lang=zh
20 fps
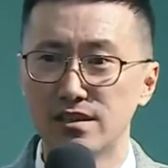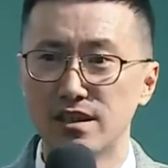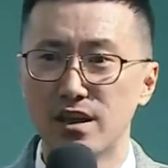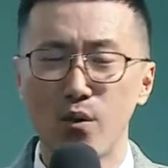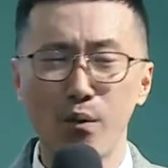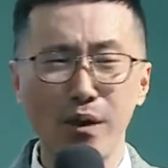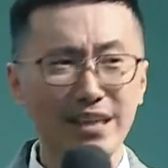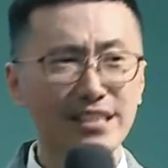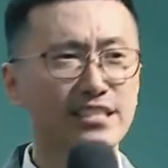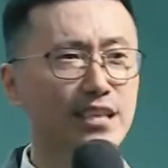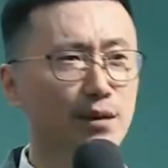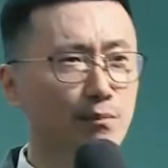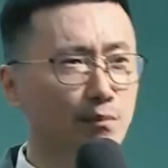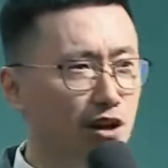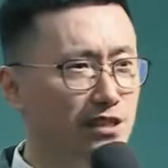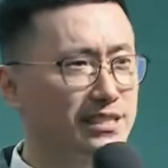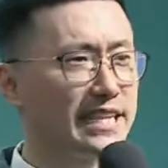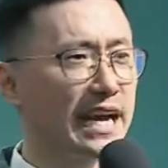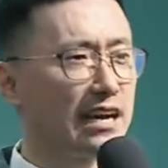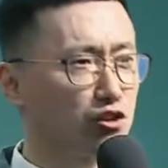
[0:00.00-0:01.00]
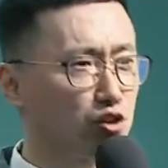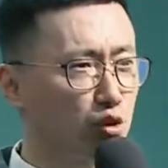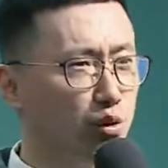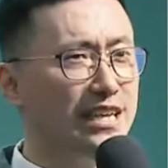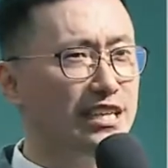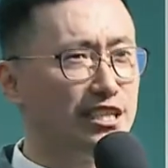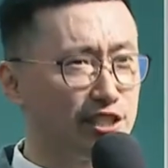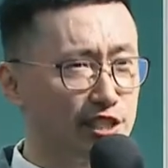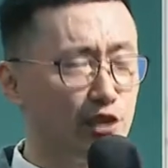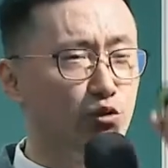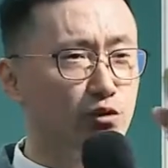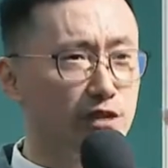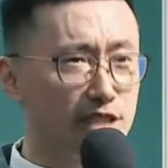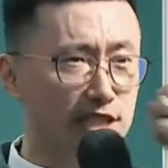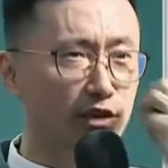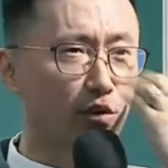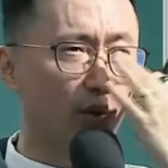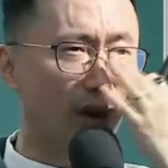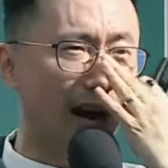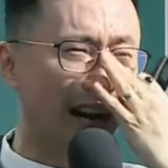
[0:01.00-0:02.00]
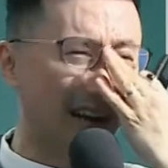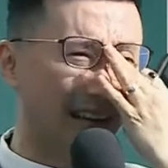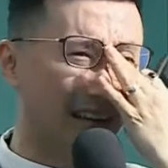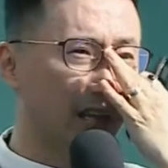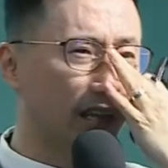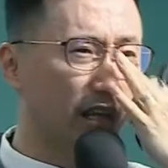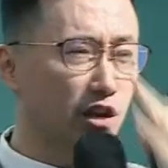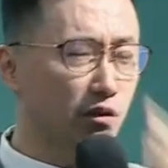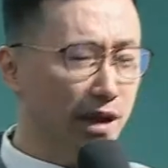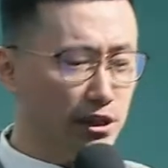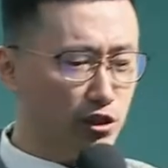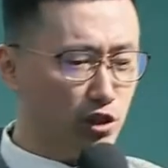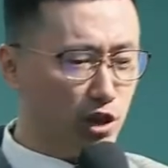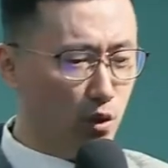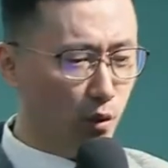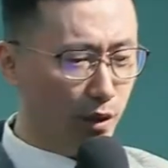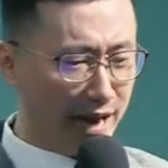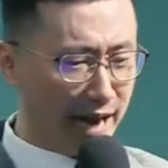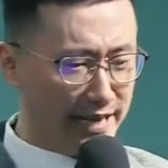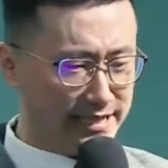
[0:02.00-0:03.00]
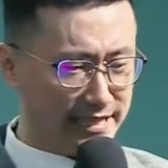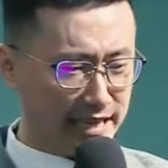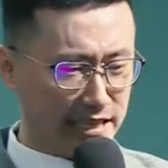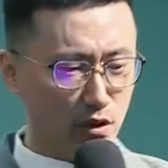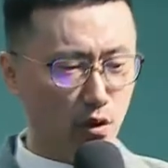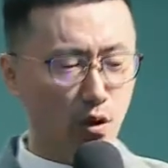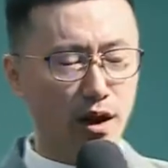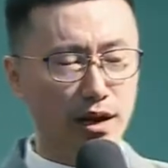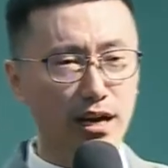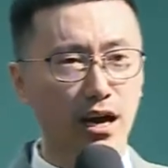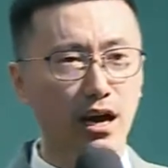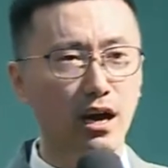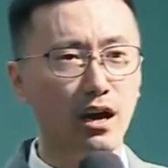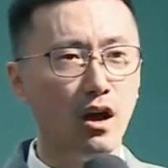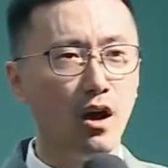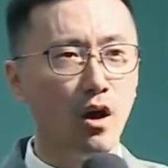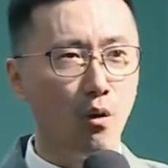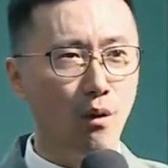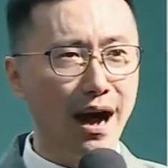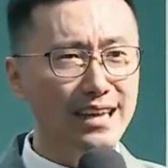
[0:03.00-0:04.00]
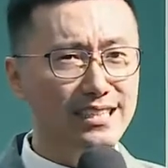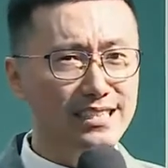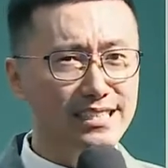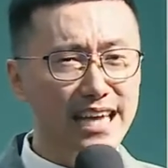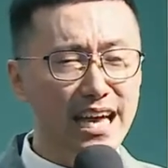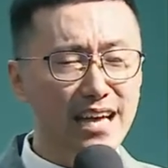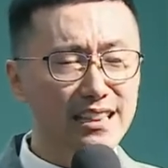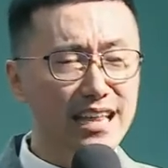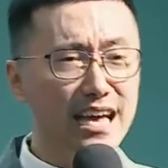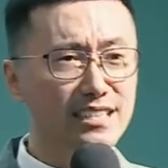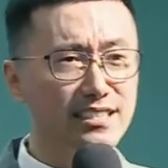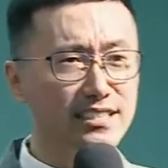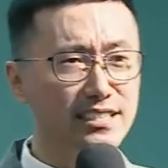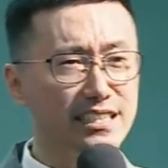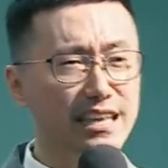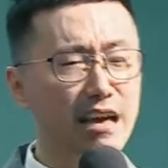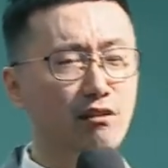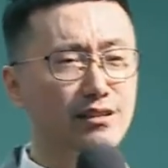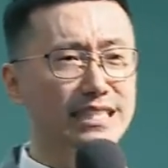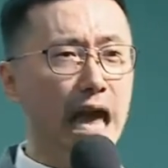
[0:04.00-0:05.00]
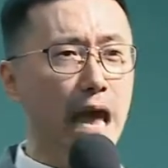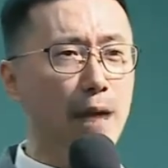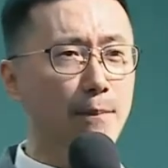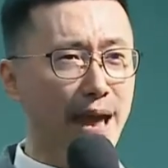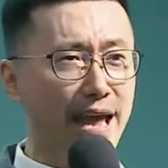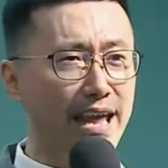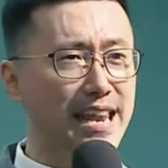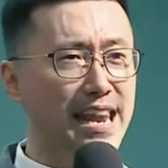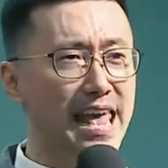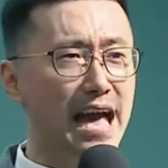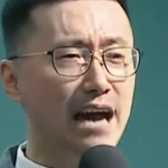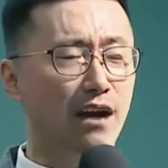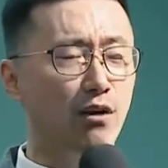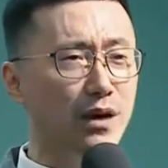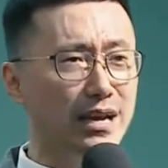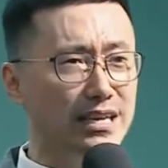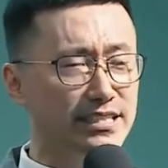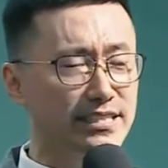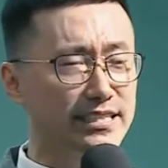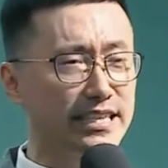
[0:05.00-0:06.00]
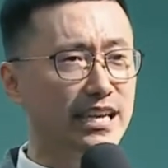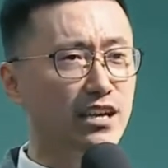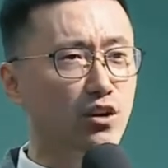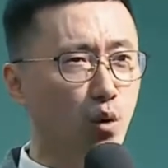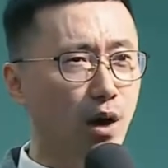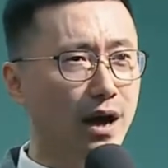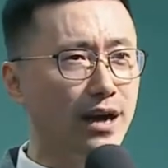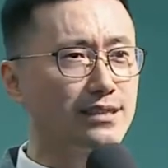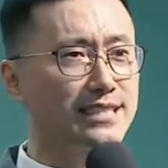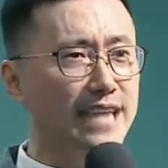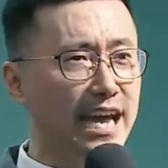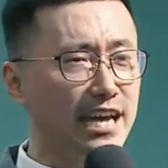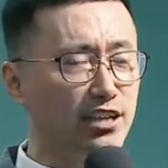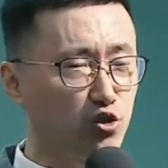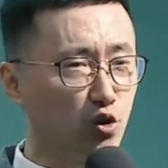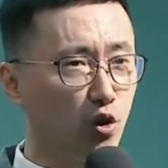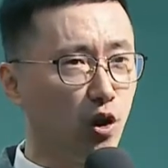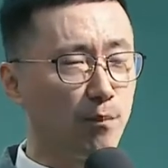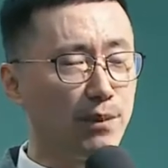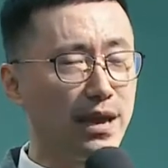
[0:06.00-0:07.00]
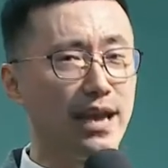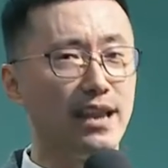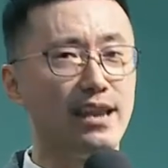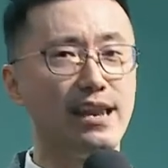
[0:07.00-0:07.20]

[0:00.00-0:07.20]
为什么讲退休计划？因为对我来讲的话呢，王家大师要栽培两位星光在左边，